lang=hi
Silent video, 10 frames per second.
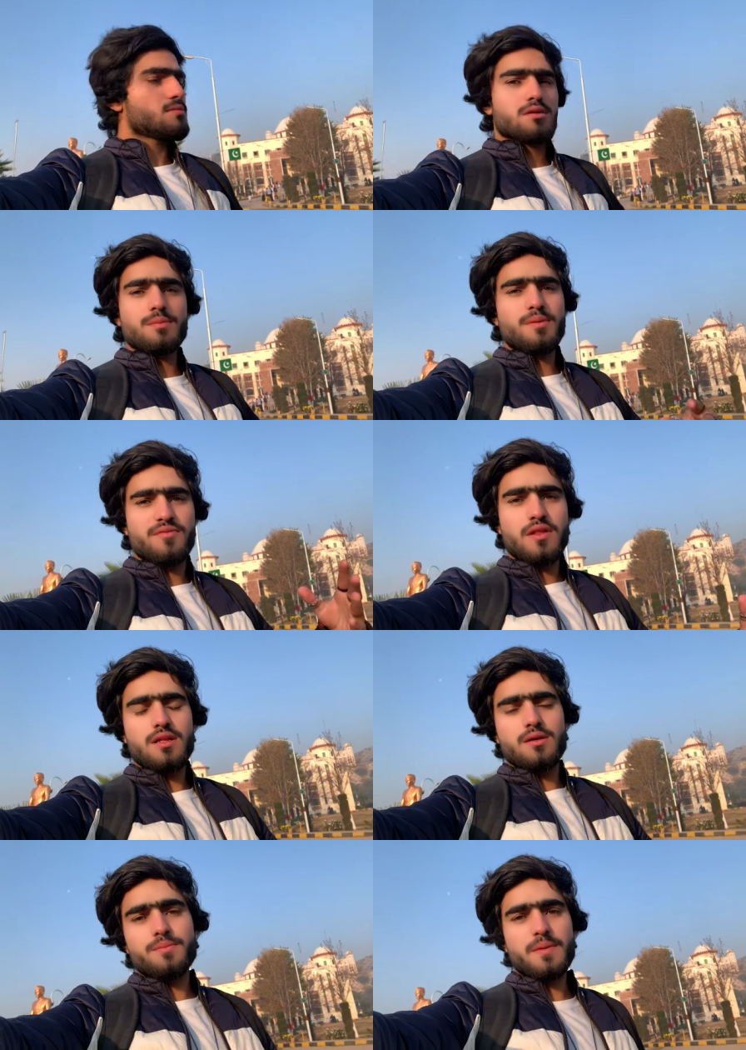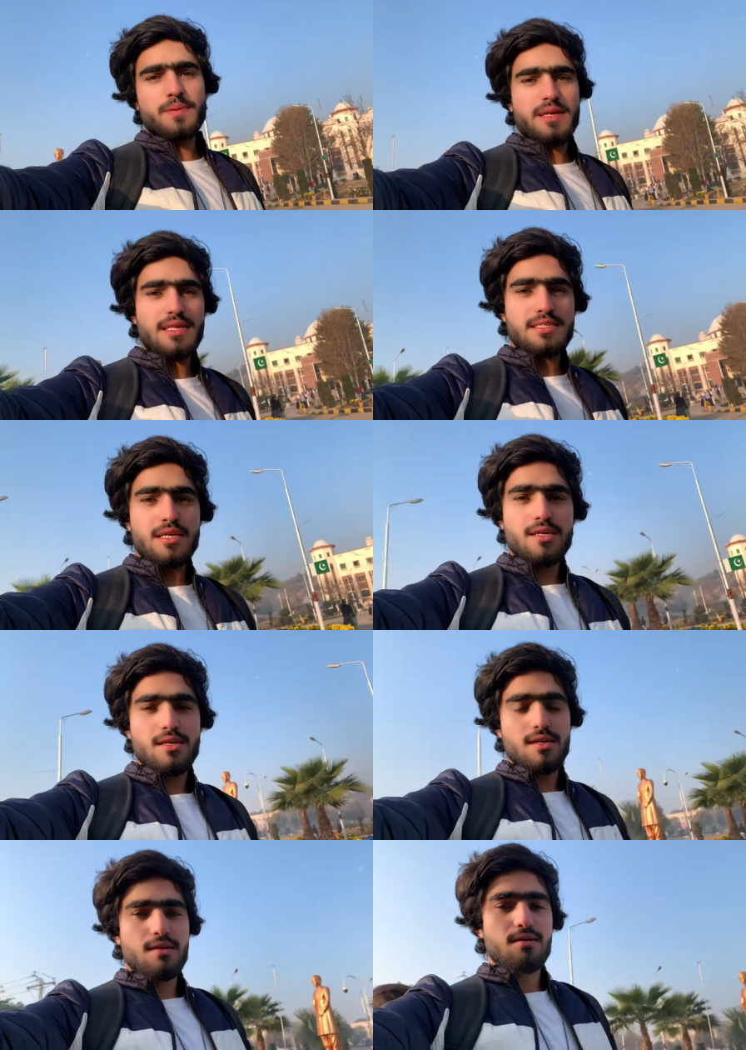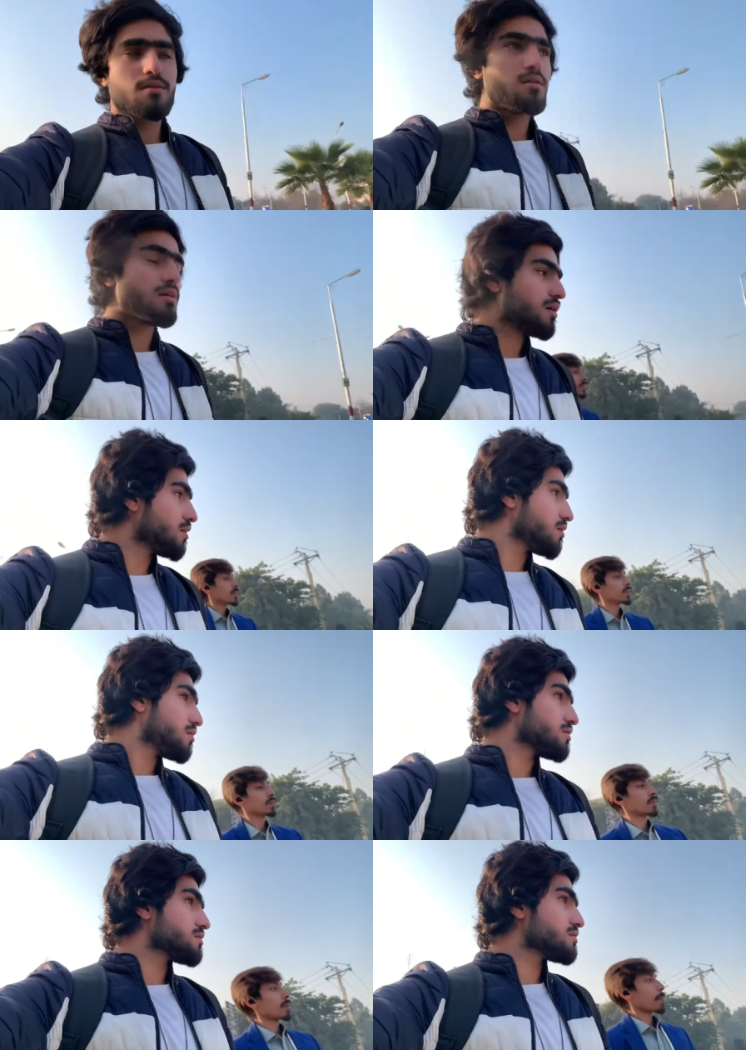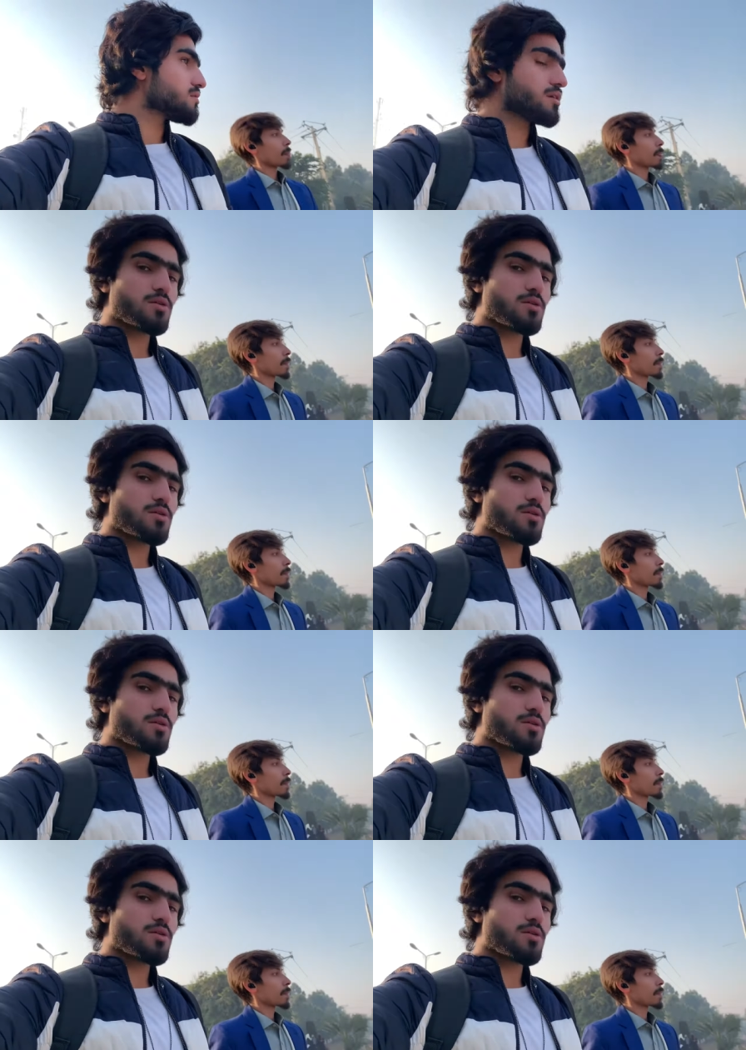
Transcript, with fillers: अभी फ़िलहाल हम पेपर के लिए जाएंगे और ये